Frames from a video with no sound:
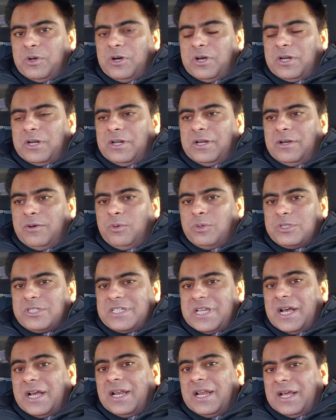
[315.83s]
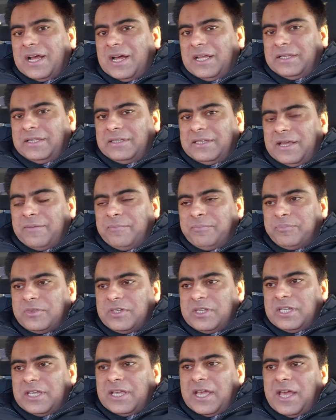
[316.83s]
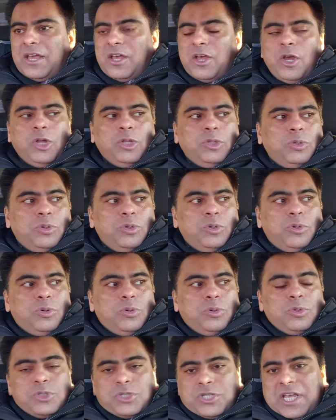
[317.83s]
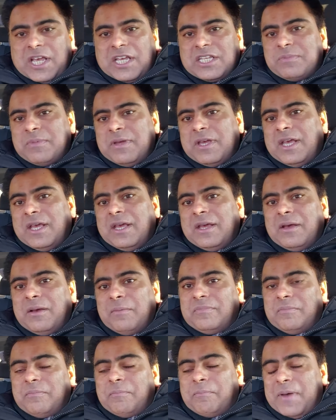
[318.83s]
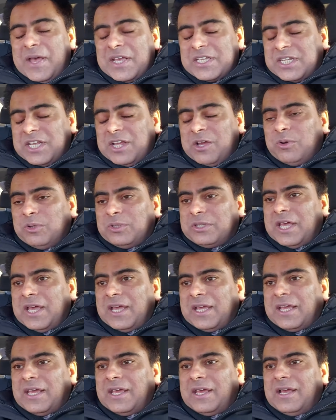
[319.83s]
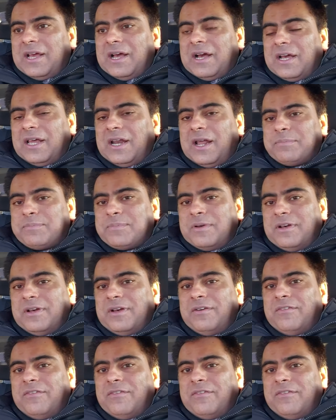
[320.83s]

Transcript: और वो जंग लगा देता है ठीक है तो उस केस में बेस्ट ये होता है कि अगर आप